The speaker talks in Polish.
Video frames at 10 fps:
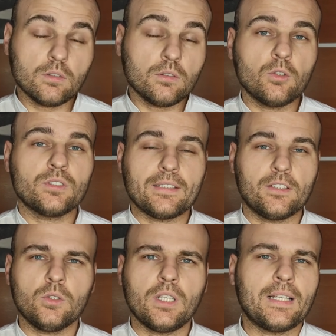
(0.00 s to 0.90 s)

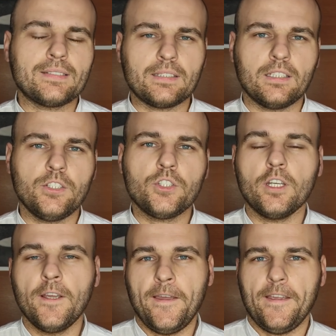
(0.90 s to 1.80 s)
osadzone na satelicie
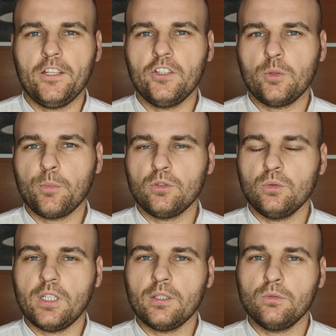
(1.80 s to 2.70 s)
innych
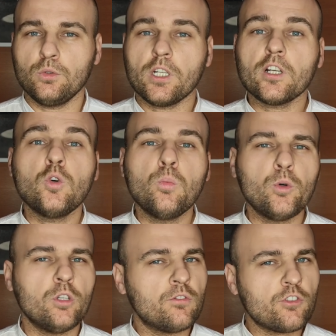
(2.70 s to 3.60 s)
producentów, które
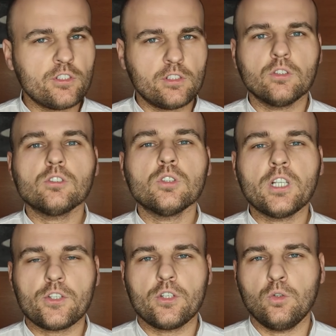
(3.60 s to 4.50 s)
kupują wszystko, co
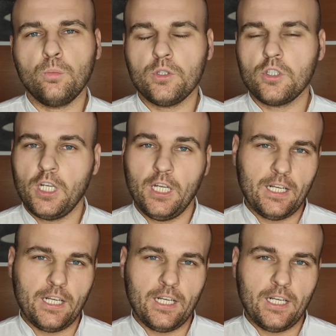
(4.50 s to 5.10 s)
da się kupić,